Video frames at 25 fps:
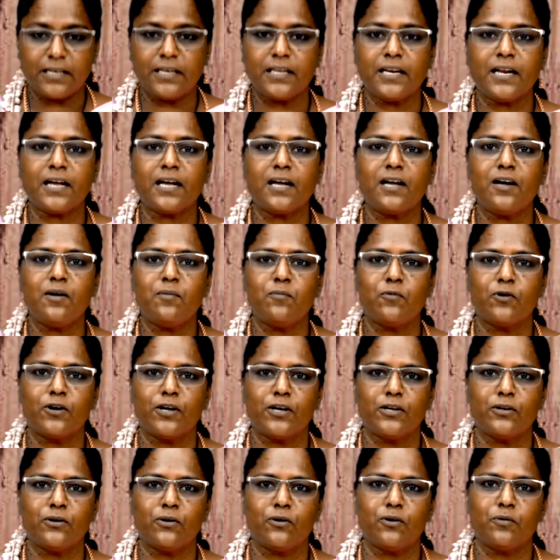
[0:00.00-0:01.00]

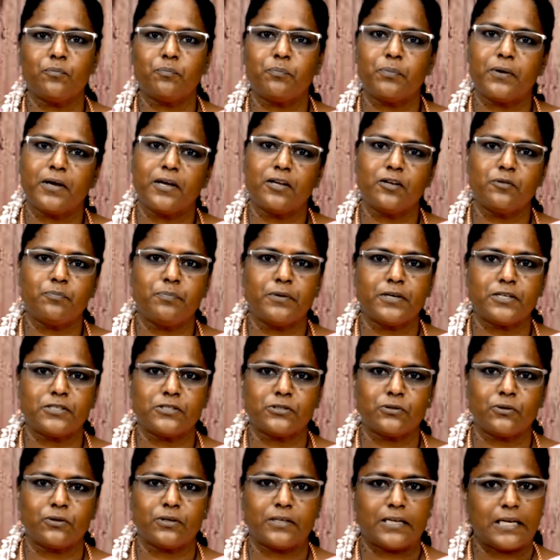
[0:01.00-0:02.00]
இரக்கமுடையோர் பேறு
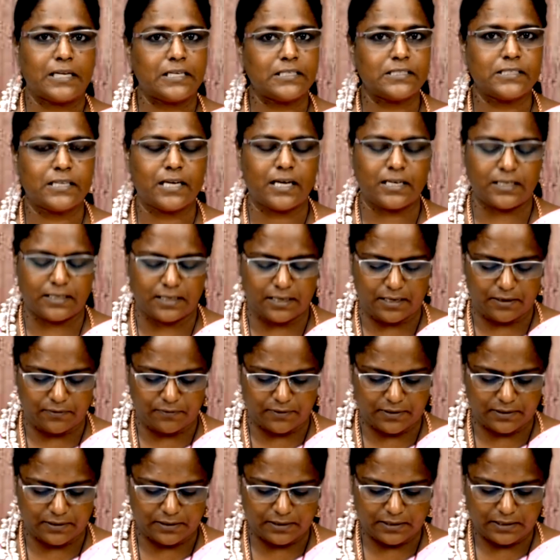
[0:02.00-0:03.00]
பெற்றோர் என்றார்
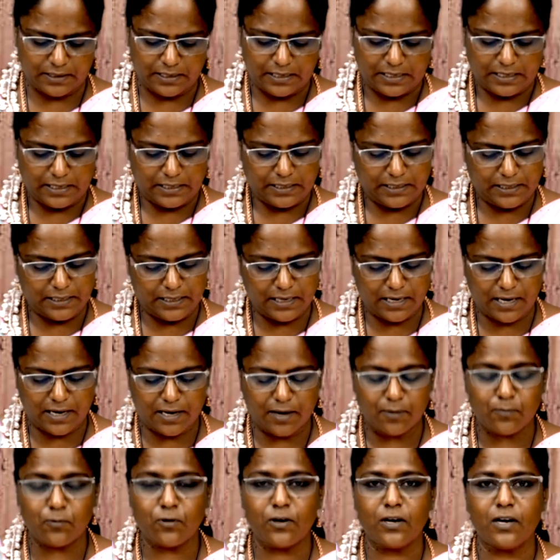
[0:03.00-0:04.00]
இறைவன்
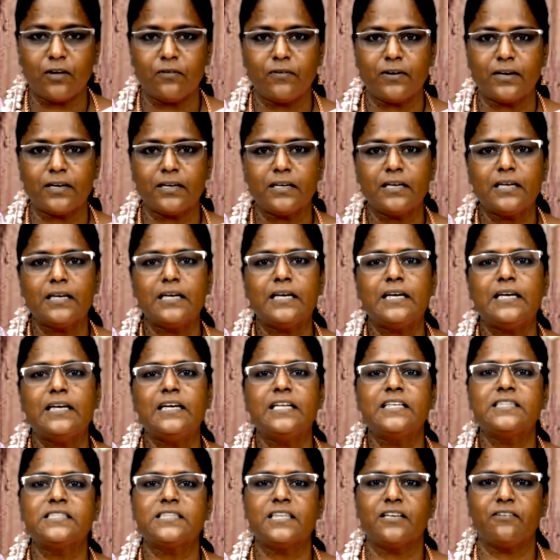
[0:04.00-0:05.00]
இரக்கமுள்ளவர்
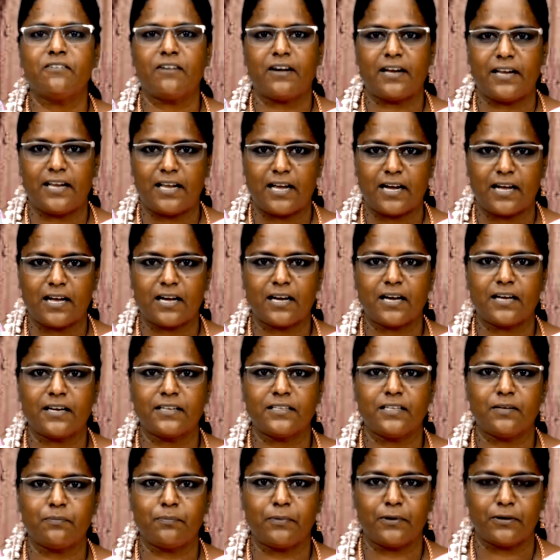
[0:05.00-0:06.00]
இளிச்சவாயாக
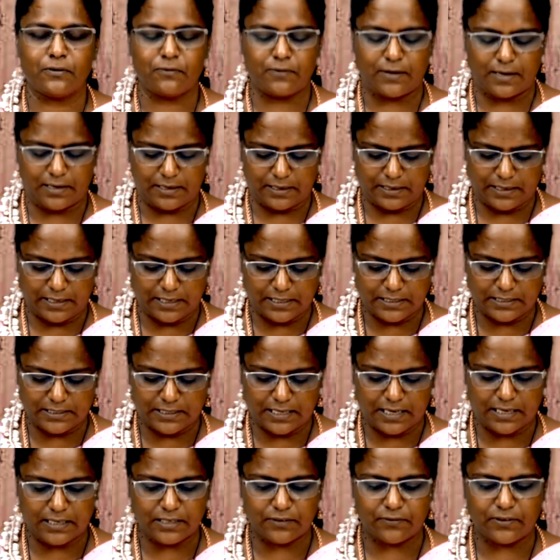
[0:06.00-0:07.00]
கருதப்படுவார்
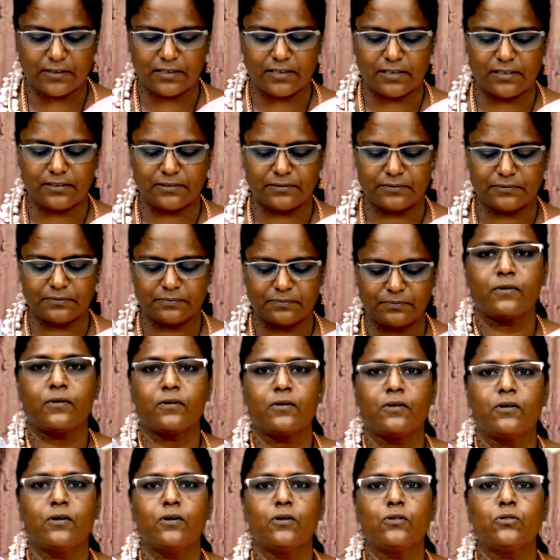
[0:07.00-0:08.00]
என்றார் இவர்கள்
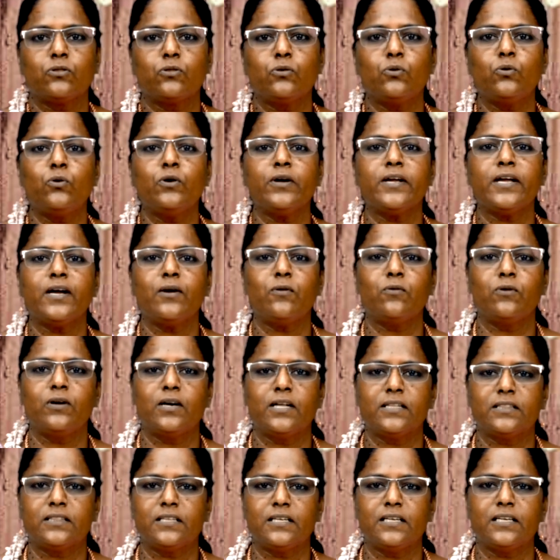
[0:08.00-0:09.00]
தூய
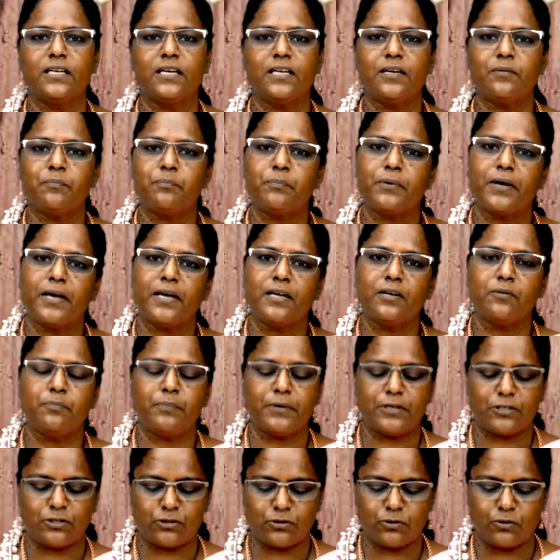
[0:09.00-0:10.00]
உள்ளத்தினர் பேறு
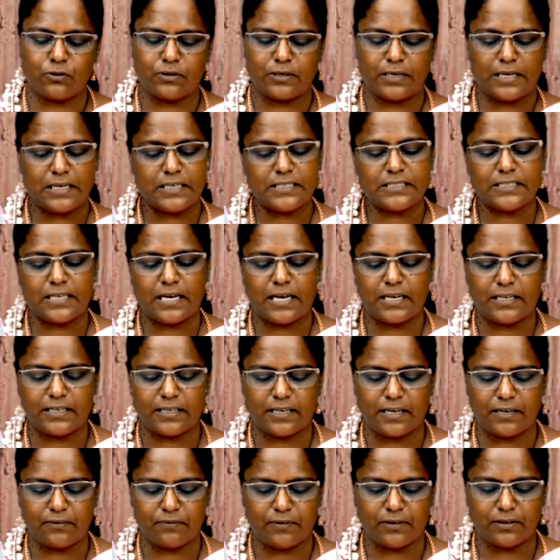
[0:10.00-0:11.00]
பெற்றோர் என்றார்
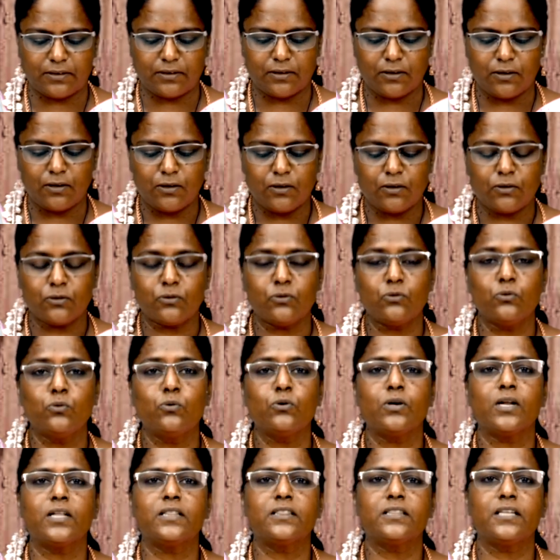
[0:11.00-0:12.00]
இறைவன்
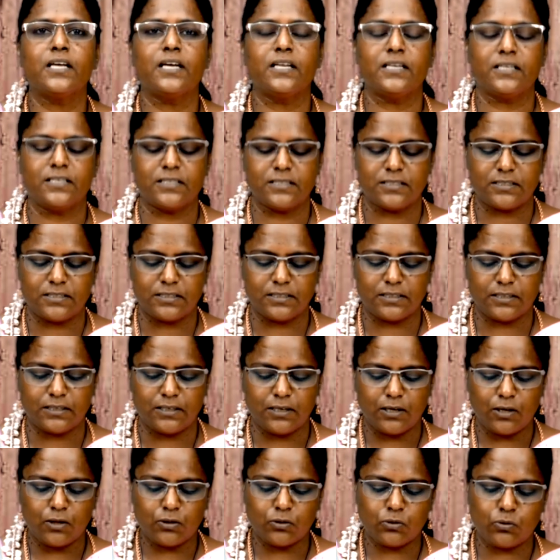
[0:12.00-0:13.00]
தூரத்தே நின்று
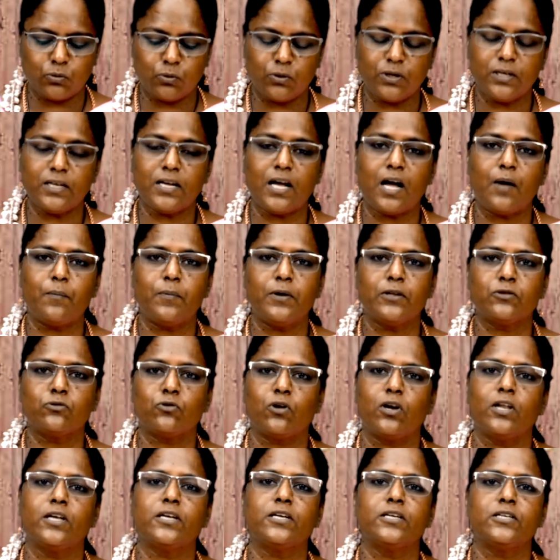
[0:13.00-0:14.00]
துணியாமல்
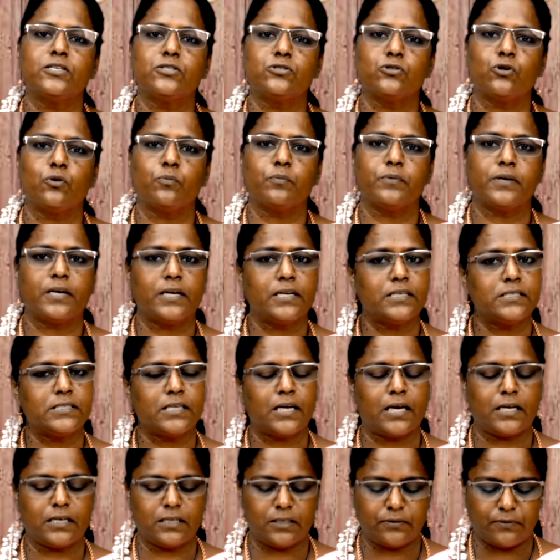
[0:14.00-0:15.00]
தொலைகின்றோம்
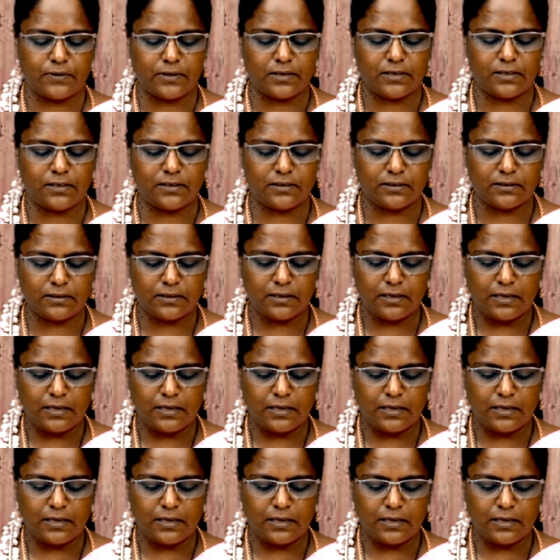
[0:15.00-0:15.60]
என்றார் இவர்கள்